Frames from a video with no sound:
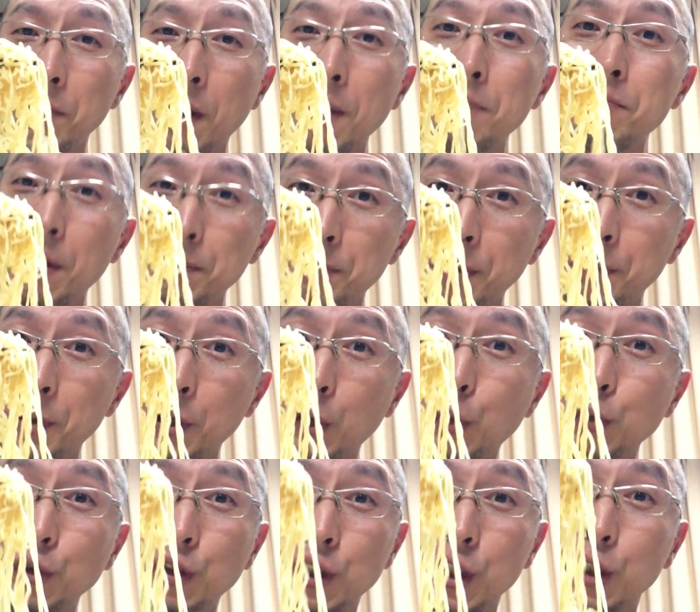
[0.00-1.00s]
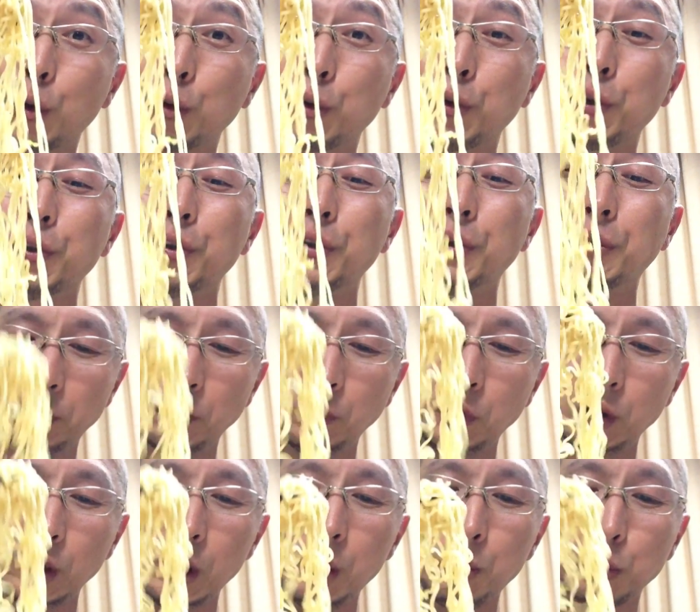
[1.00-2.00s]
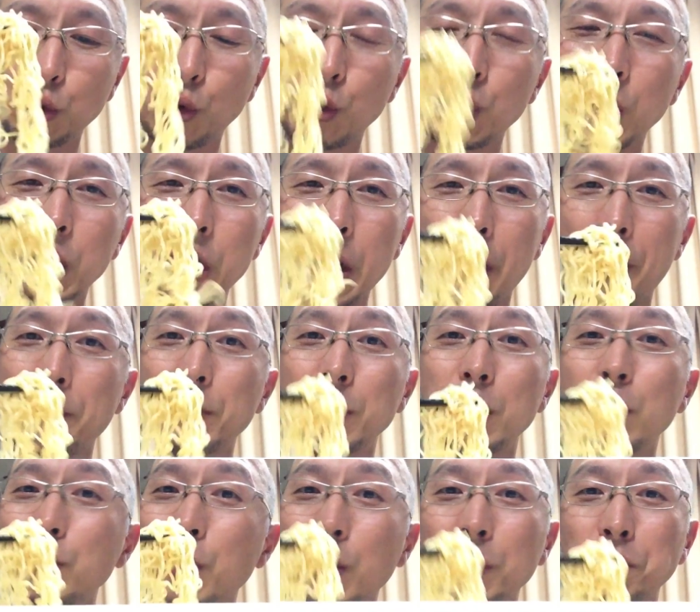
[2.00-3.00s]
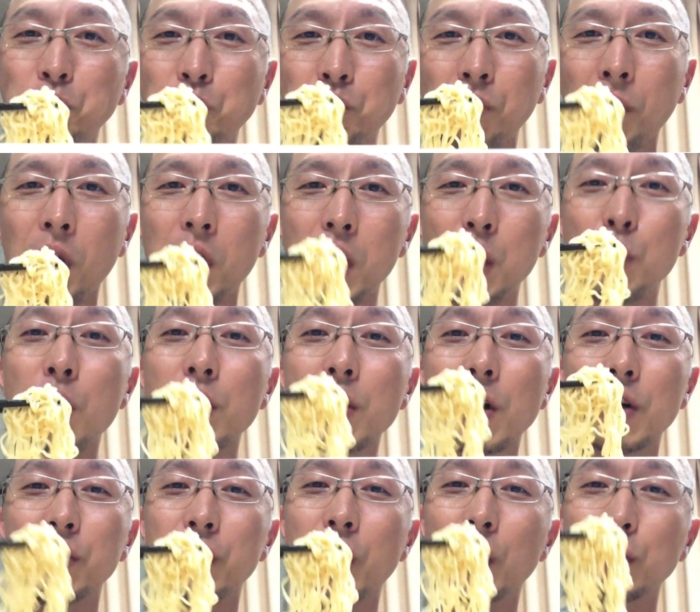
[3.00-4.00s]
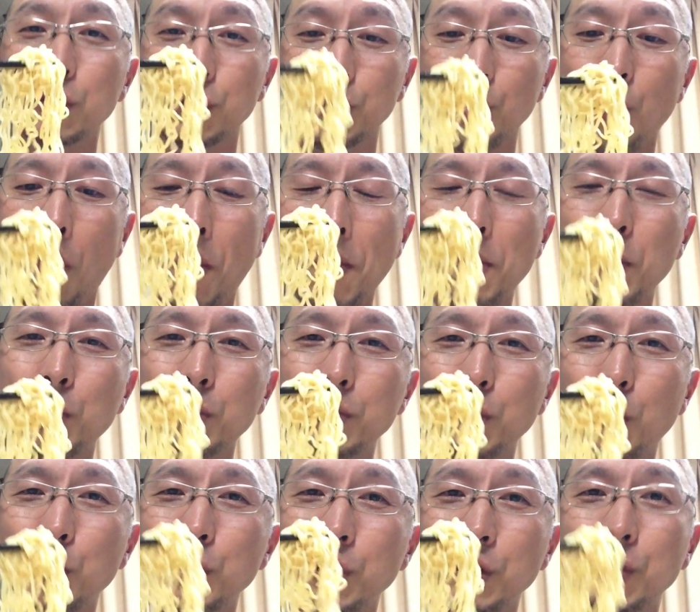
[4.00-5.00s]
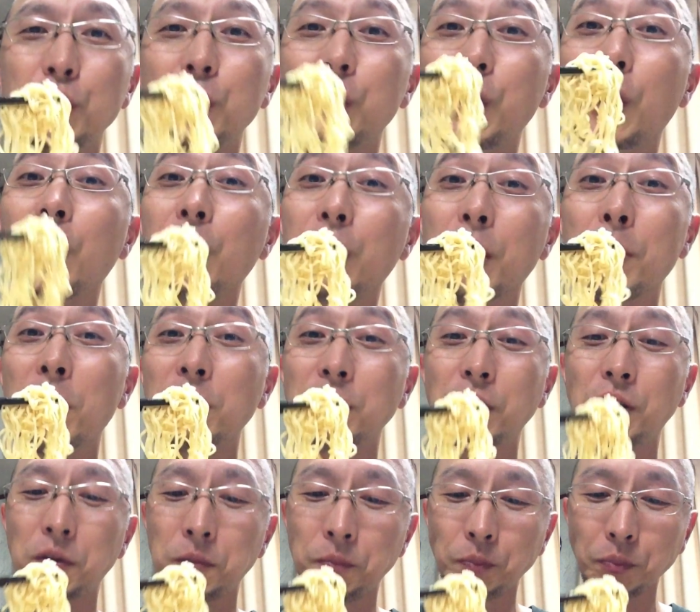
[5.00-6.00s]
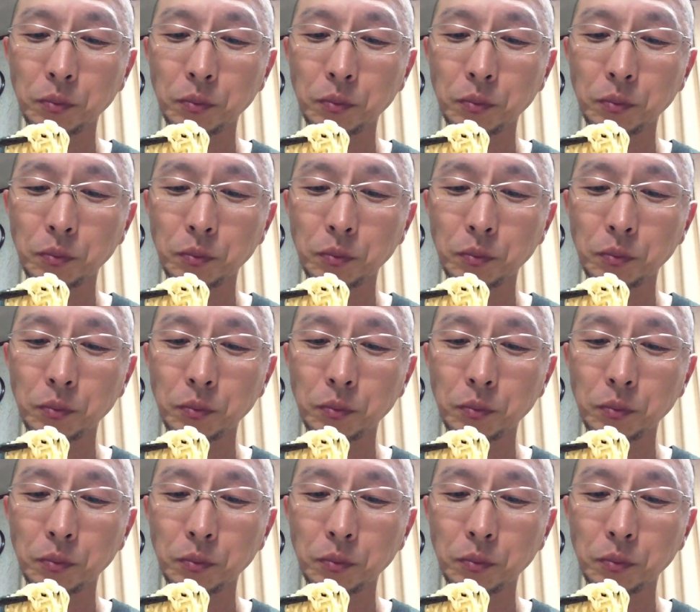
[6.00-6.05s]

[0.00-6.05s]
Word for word: まんまペペロンチーノというでもそれがね全然違和感なく美味しくいただけます